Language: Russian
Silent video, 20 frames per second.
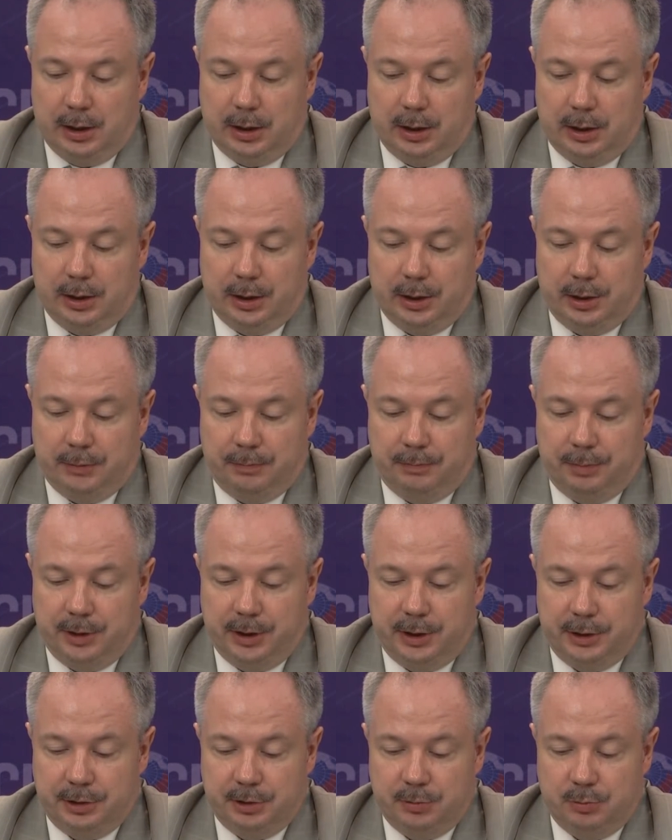А
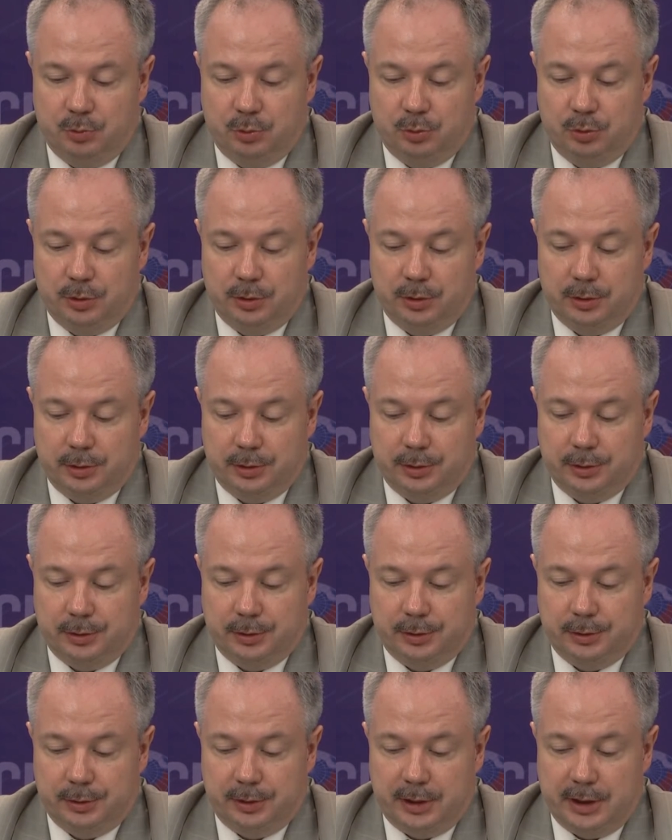поэтому,
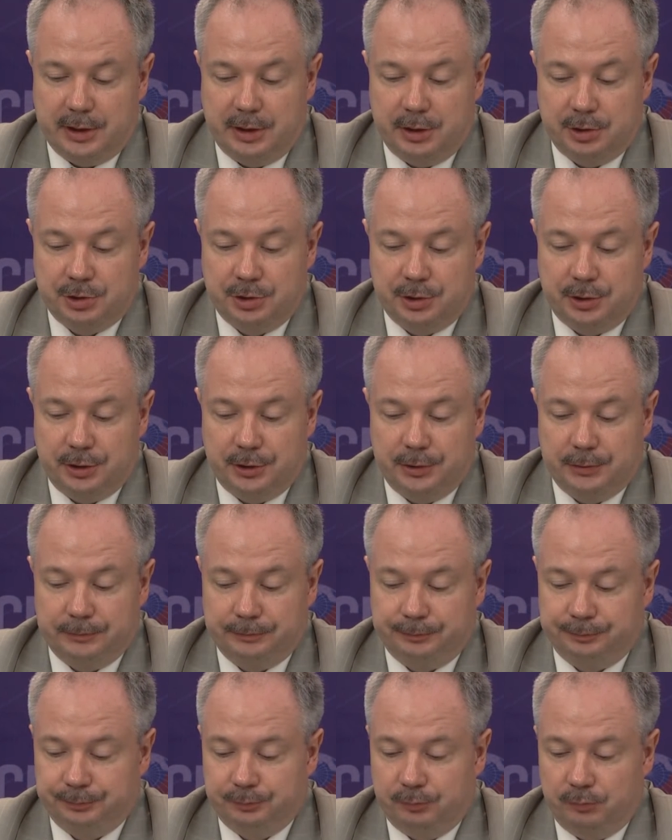э, конечно,
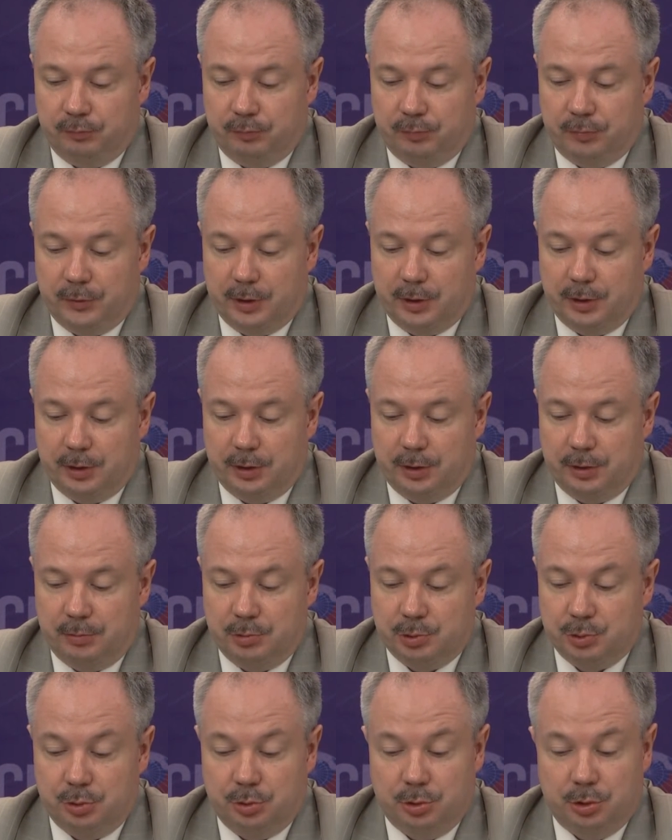э,
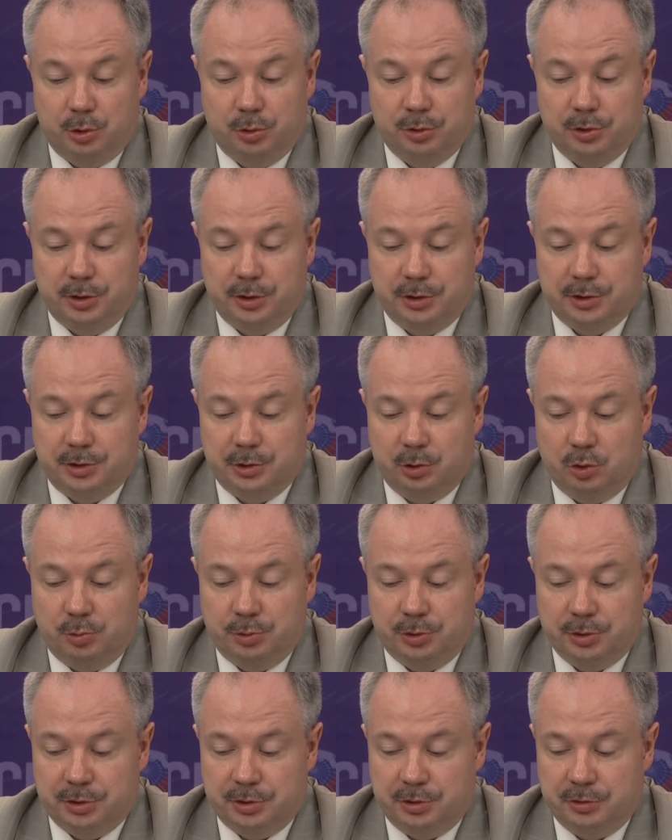международное
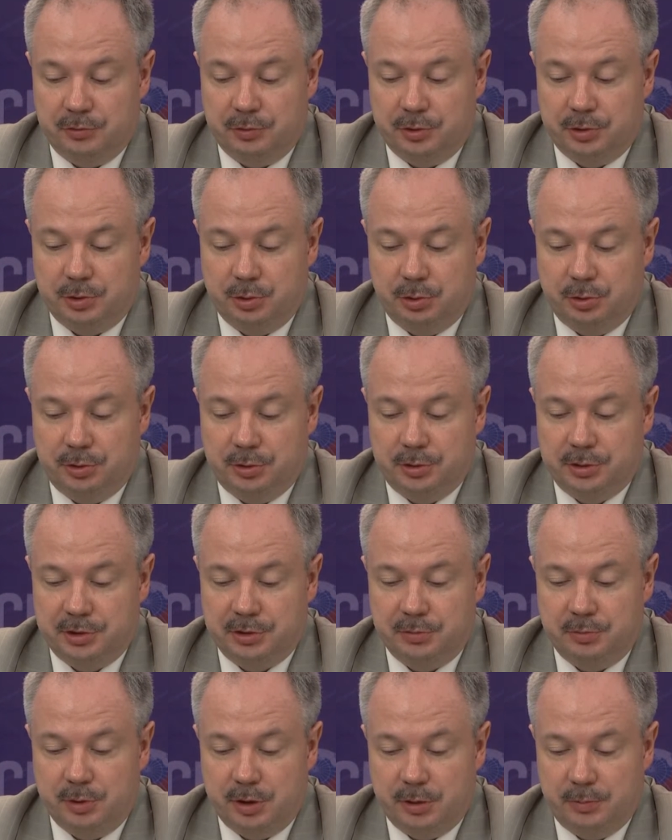сообщество ведет
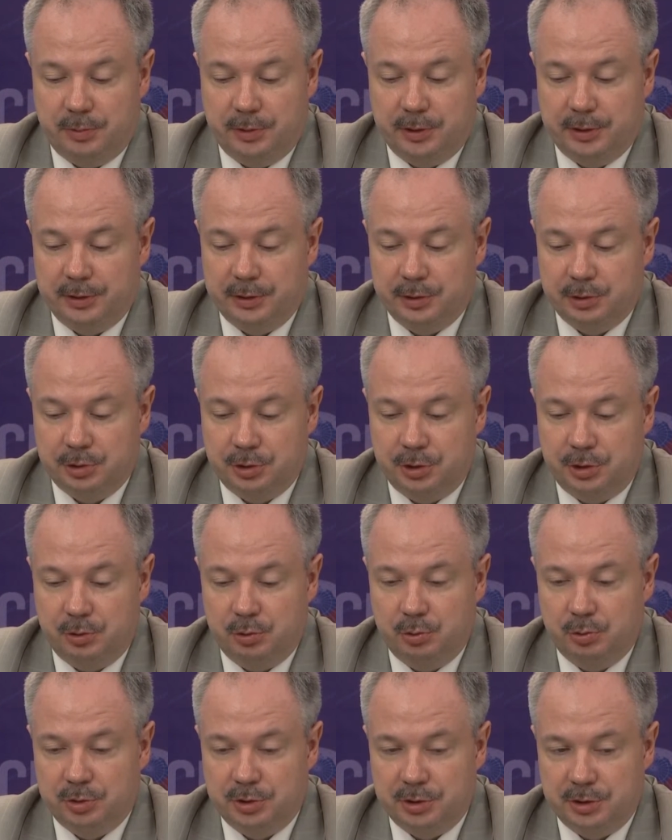себя по
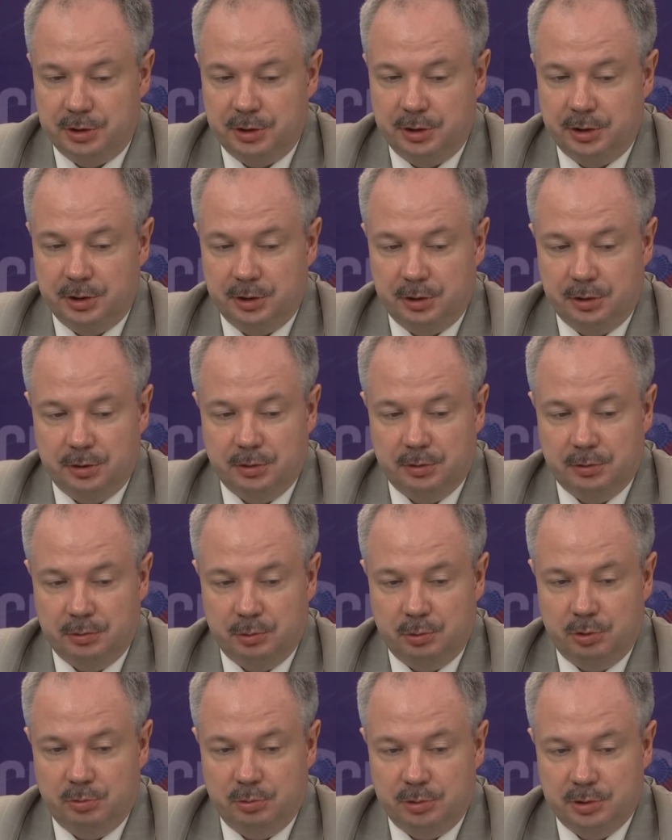отношению к Сирии,
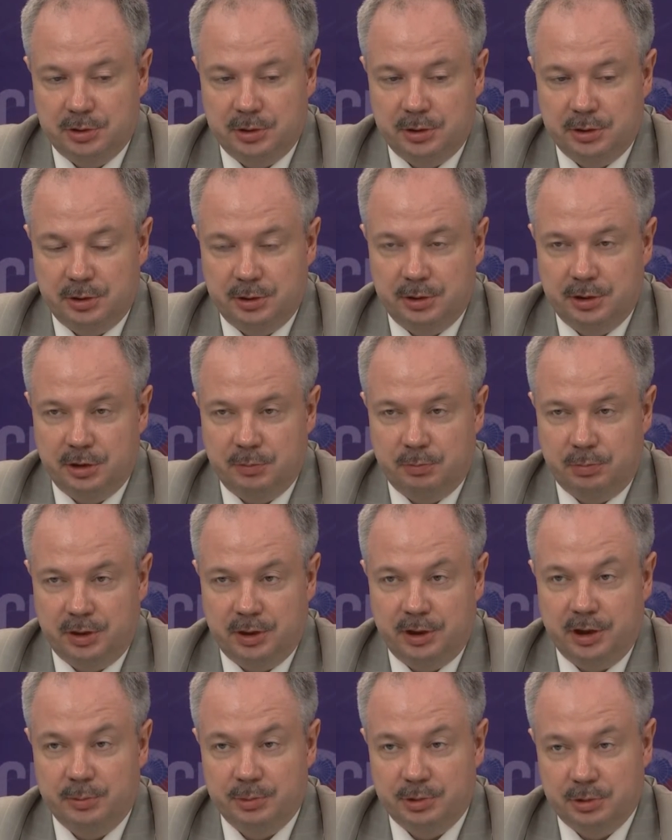ну, я бы сказал так,
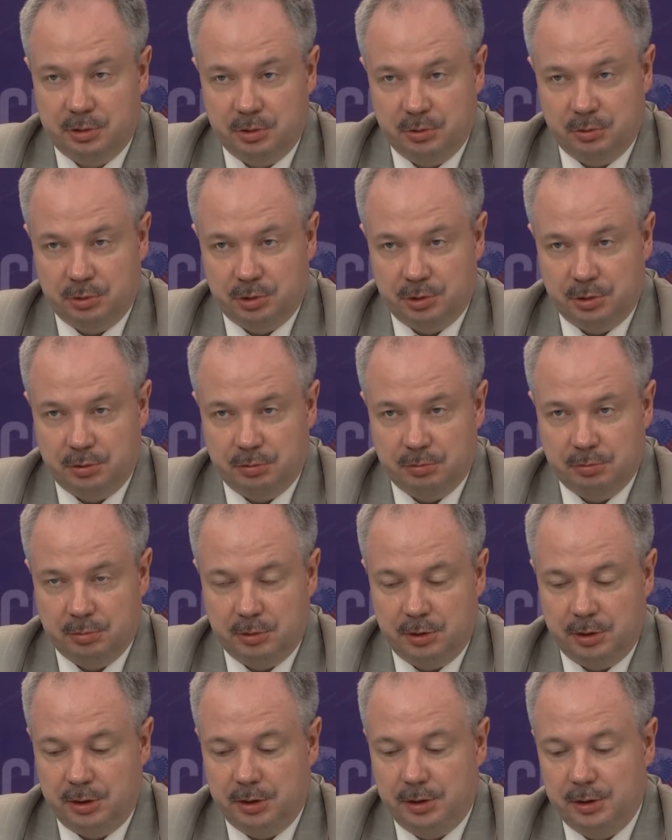по-хамски очень.
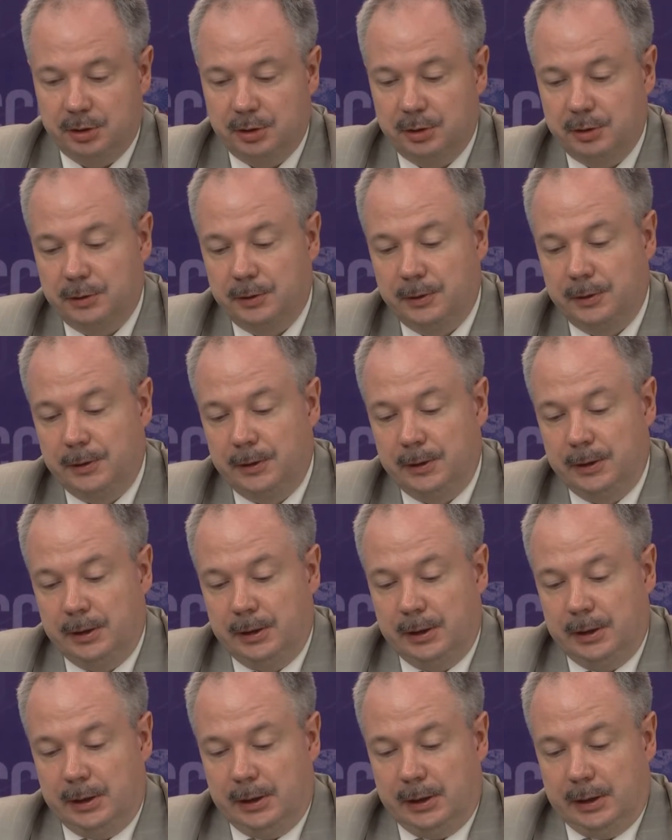И
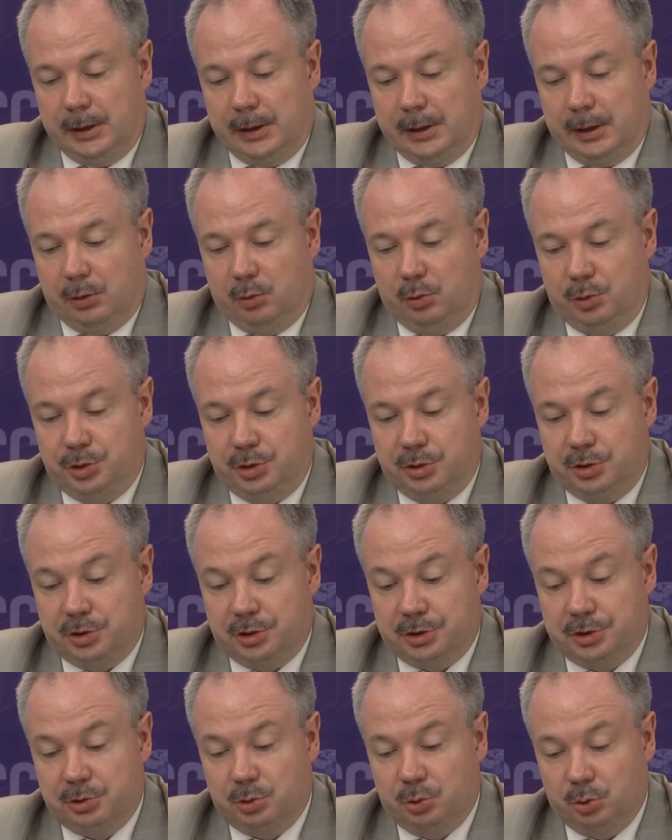очень
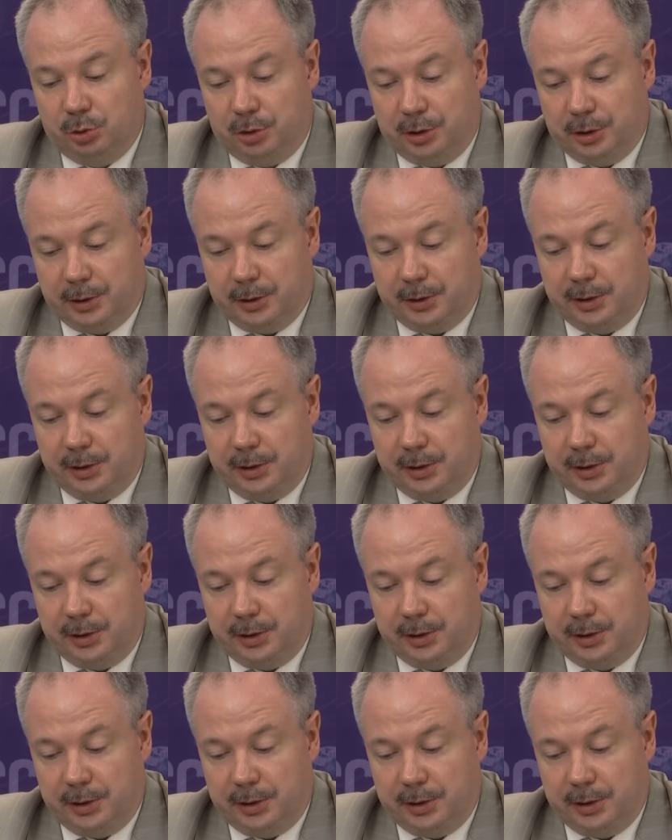жестоко.